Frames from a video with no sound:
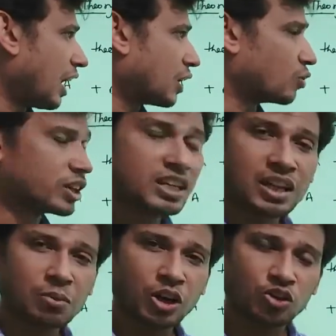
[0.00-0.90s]
आयोडीन
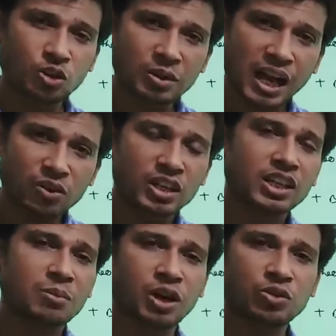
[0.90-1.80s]
का मॉलिक्यूल भी आयोडीन
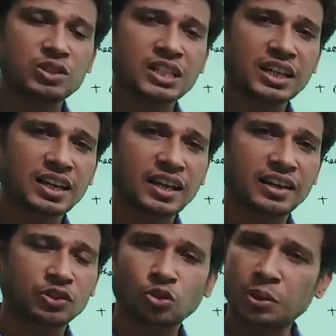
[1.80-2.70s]
के मॉलिक्यूल से
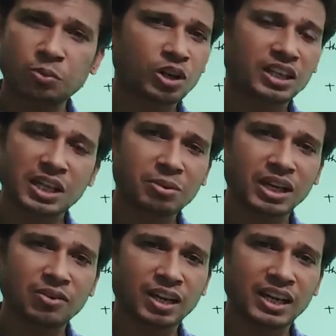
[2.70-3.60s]
टकराएगा तो भी प्रोडक्ट नहीं
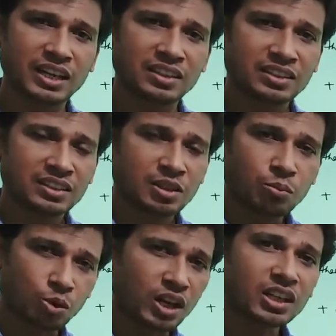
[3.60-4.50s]
बनने वाला है
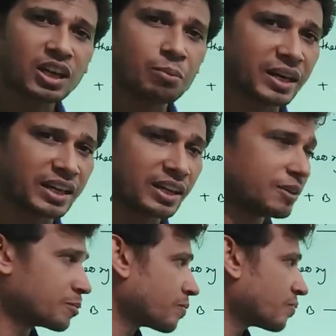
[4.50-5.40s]
प्रोडक्ट कब बनेगा
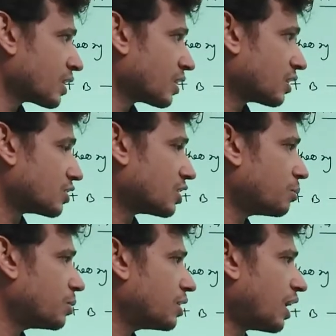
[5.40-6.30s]

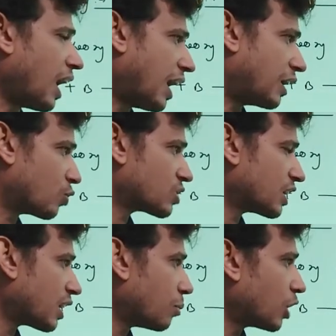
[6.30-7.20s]
जब
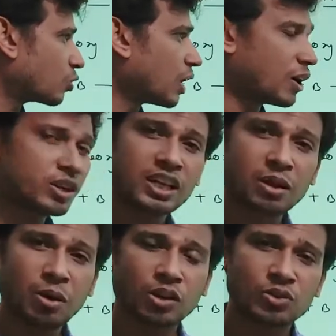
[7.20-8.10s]
हाइड्रोजन का मॉलिक्यूल आयोडीन के
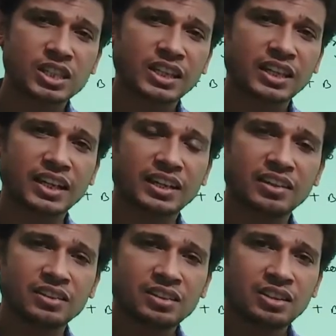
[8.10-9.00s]
मॉलिक्यूल से टकराएगा
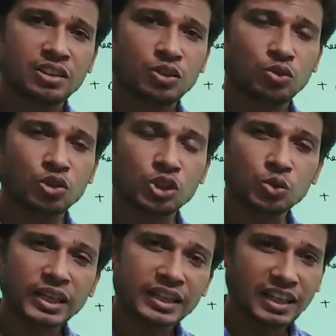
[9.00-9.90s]
तो
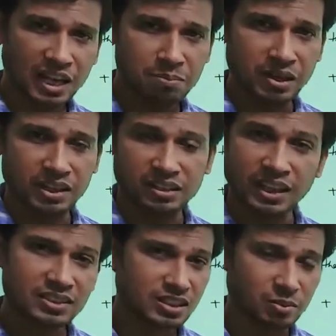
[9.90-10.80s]
यूनिट टाइम में
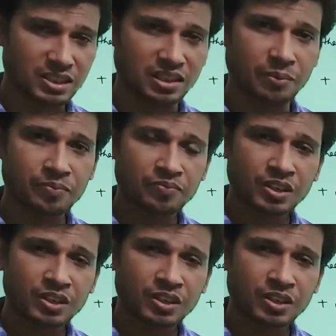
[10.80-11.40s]
ध्यान से समझना